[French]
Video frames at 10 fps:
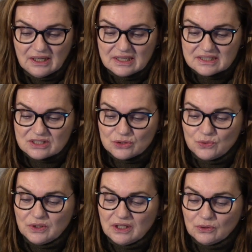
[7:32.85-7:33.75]
C'est
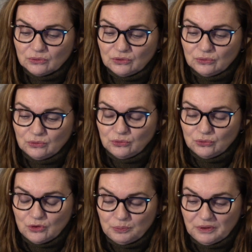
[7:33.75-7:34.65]
celui qui contourne tout
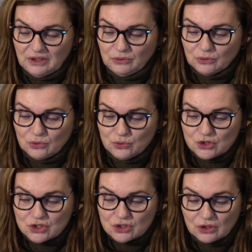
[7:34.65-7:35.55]
le pays de
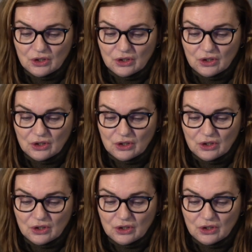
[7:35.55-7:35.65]
Couche.